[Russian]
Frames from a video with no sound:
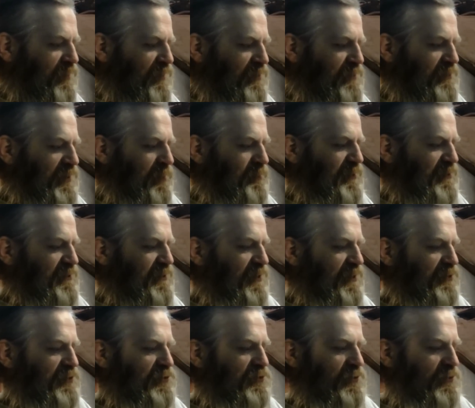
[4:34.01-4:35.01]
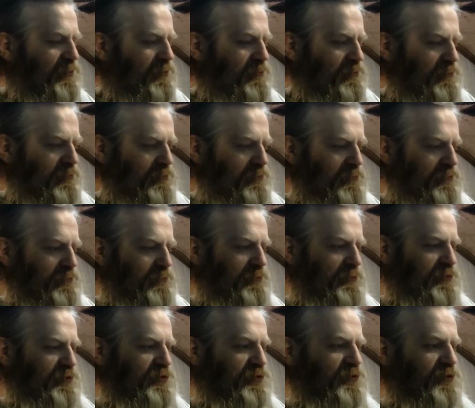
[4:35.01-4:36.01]
Самое скоростное
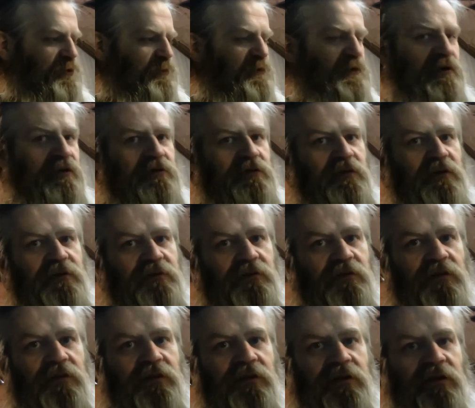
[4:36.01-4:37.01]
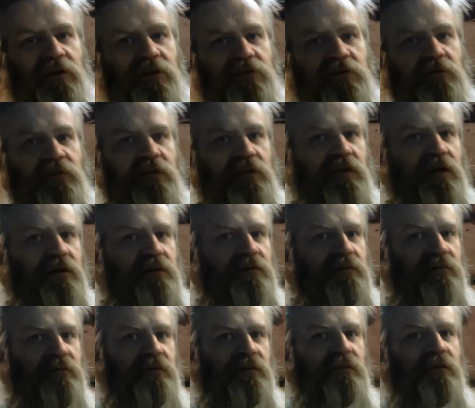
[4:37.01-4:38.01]
что только мне известно, это, конечно, волна.
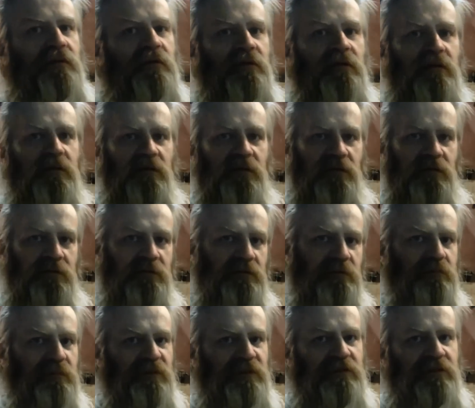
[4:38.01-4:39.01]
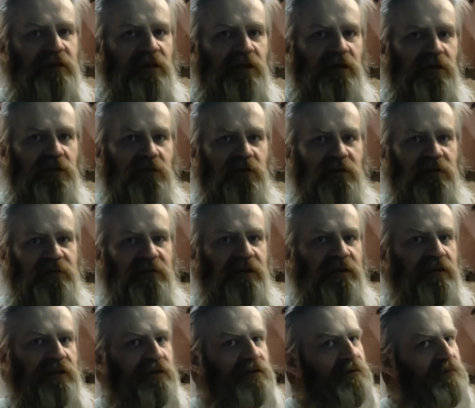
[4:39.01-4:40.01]
Быстрее ее
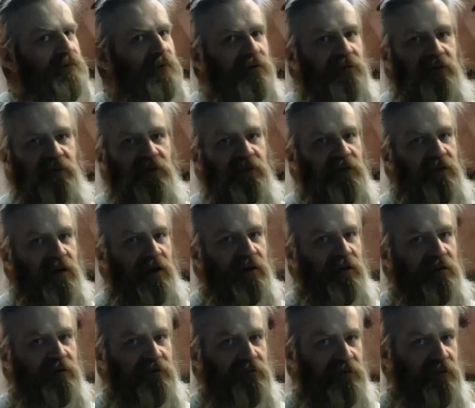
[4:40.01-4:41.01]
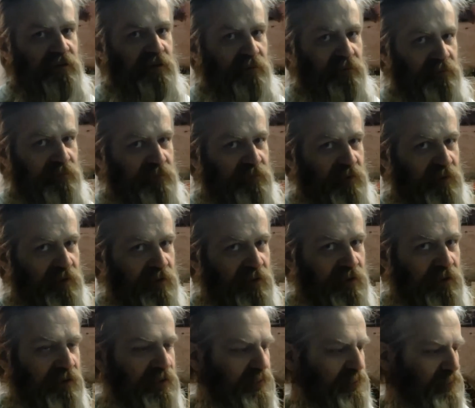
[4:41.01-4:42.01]
разогнать просто нереально. И там
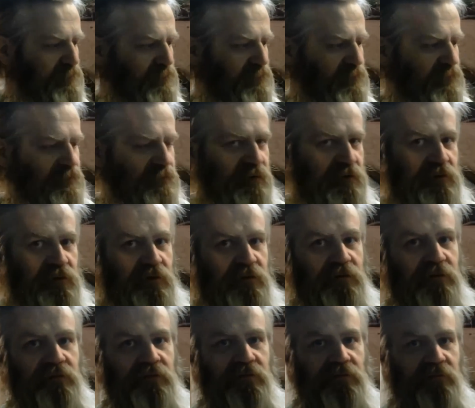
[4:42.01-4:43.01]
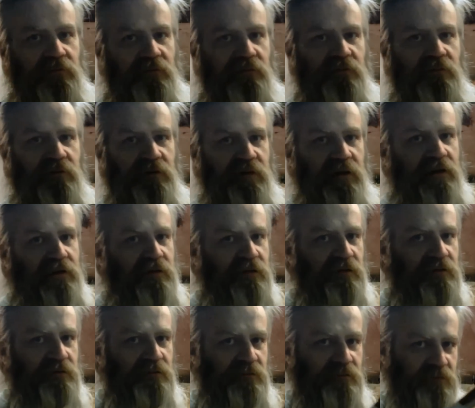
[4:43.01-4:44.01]
звено крайнее,
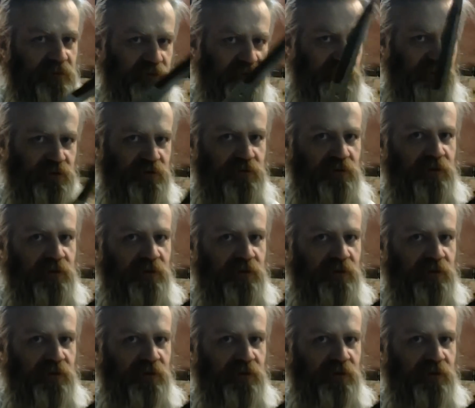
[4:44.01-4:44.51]
вот нож,